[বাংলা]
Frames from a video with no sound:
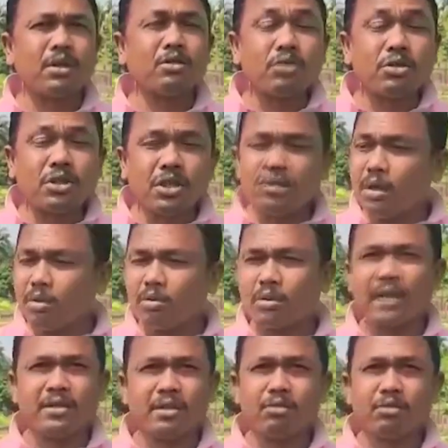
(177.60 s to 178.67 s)
কিন্তু শিডিউলটা
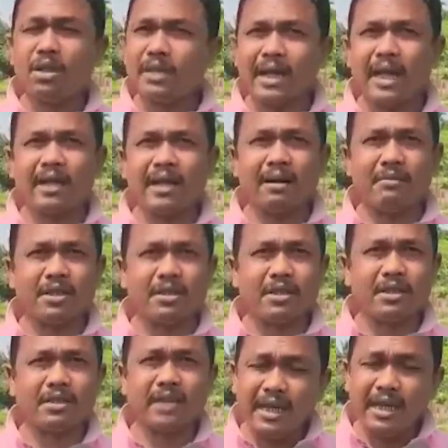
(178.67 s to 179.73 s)
কোথায় দেখাক
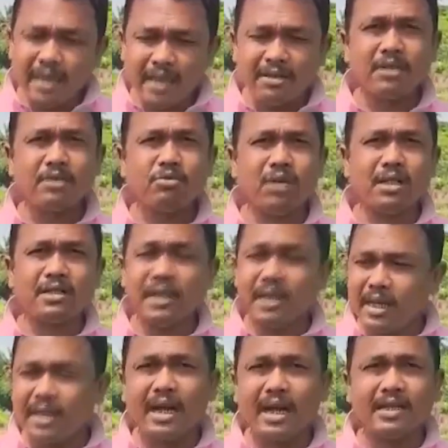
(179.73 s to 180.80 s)
এই শিডিউল আছে
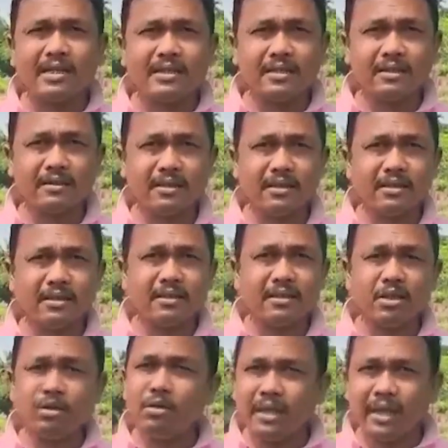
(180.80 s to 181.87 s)
এই
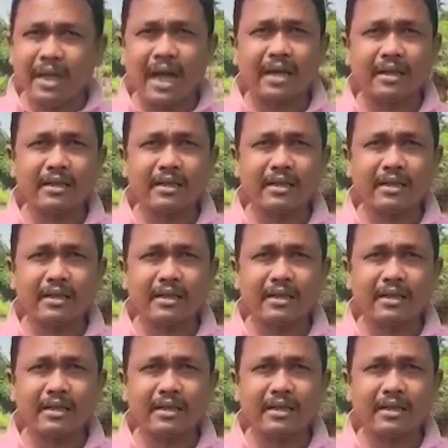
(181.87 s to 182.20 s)
দেখাক